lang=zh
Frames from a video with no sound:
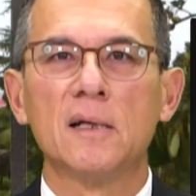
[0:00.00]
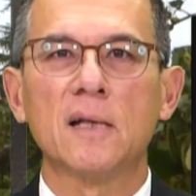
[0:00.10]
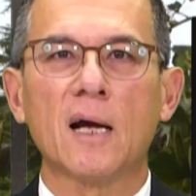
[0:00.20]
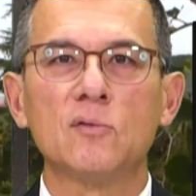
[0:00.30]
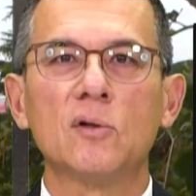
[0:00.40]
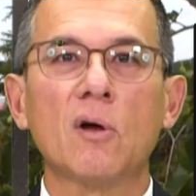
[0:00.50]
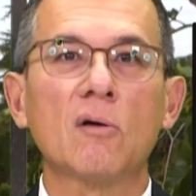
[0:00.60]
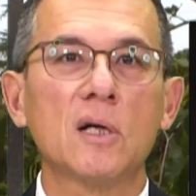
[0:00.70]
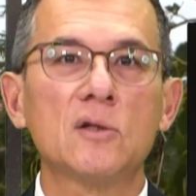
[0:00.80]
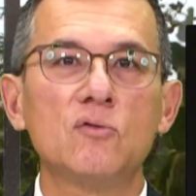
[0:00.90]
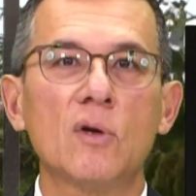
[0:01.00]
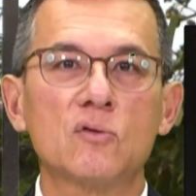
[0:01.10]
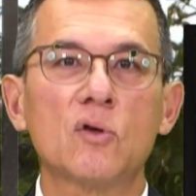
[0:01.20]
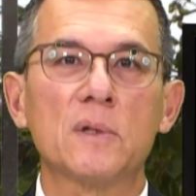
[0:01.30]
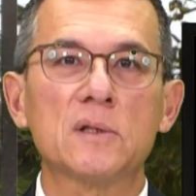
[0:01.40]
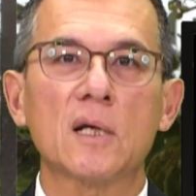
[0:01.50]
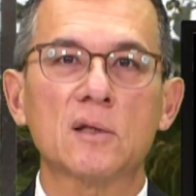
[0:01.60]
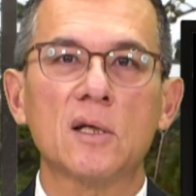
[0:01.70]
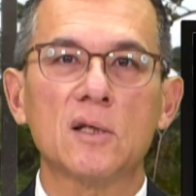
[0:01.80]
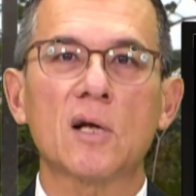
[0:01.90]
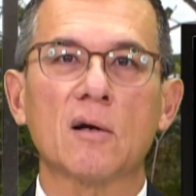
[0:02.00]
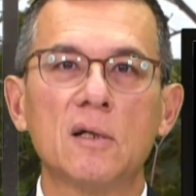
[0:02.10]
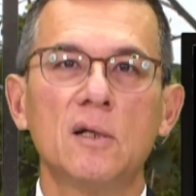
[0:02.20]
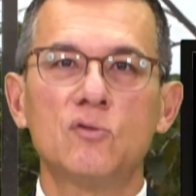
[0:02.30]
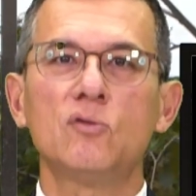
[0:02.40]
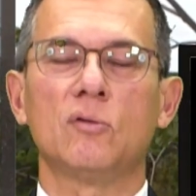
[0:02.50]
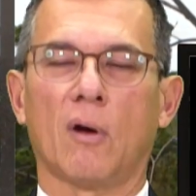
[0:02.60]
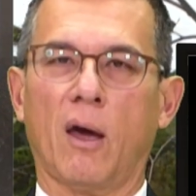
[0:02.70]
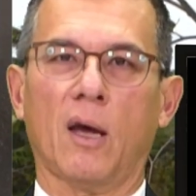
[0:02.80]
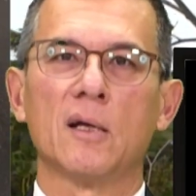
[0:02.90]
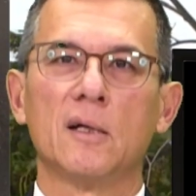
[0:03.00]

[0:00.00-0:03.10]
那如果到歌剧院顺便再听一场歌剧，哎。